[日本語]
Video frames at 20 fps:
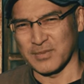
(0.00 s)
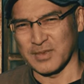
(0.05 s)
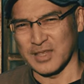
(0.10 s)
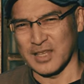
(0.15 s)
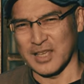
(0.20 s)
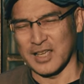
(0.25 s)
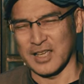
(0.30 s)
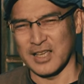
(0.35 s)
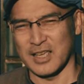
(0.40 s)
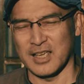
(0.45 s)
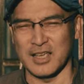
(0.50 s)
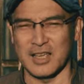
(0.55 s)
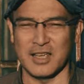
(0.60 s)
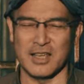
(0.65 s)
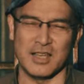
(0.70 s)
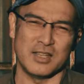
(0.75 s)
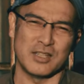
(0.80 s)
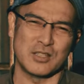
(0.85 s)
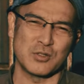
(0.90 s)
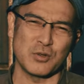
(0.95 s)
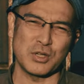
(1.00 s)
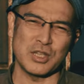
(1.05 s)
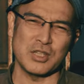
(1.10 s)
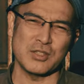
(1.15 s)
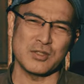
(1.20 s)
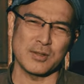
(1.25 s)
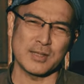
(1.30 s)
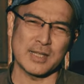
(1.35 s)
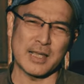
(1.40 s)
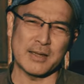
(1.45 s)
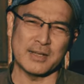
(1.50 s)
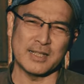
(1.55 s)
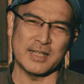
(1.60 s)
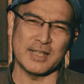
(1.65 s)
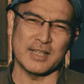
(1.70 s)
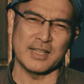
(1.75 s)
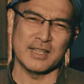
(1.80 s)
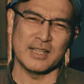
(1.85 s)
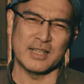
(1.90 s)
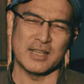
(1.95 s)
えー、商品詳細は
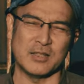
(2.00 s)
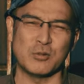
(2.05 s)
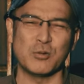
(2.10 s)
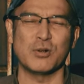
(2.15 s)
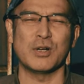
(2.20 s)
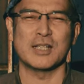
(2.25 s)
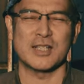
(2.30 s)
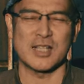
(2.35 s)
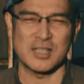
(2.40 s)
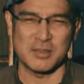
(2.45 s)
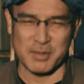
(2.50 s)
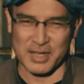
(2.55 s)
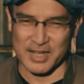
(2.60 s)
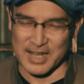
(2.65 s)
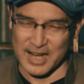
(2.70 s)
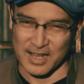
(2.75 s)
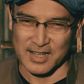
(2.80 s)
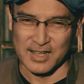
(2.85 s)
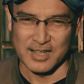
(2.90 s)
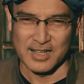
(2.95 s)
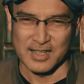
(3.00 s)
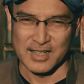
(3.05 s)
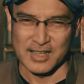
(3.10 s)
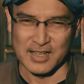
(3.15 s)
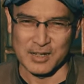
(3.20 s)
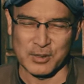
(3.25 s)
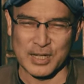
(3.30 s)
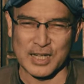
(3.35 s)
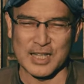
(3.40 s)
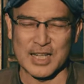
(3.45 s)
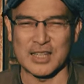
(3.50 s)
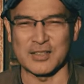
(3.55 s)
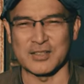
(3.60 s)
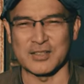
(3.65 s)
ね動画説明欄ご覧になって